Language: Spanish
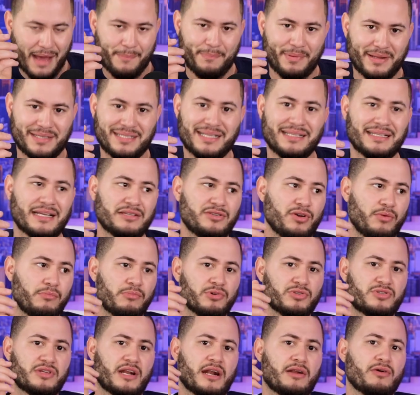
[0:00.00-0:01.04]
la presentación
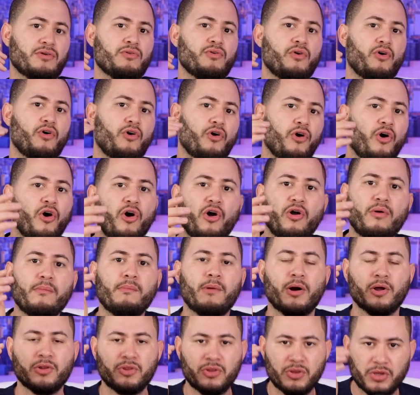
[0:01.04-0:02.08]
mostraron un
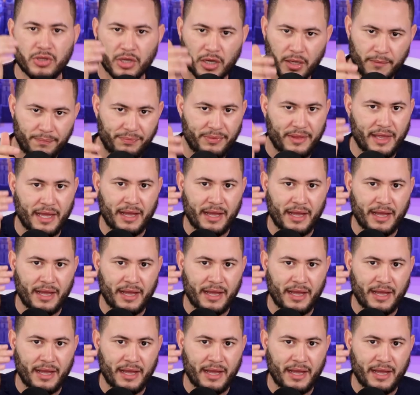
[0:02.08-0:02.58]
montón